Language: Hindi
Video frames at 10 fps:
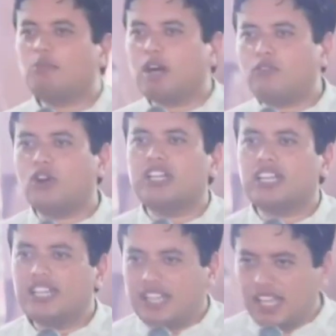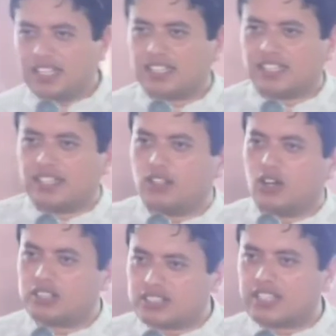हम अवार्ड के लिए नहीं कर रहे
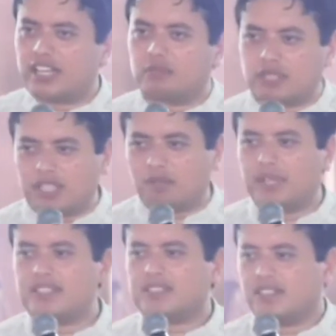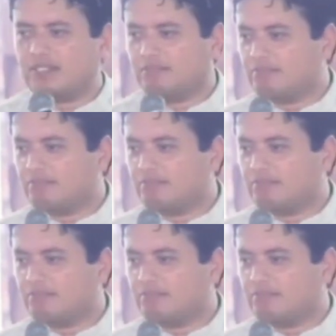गॉड्स टाइम इज द बेस्ट टाइम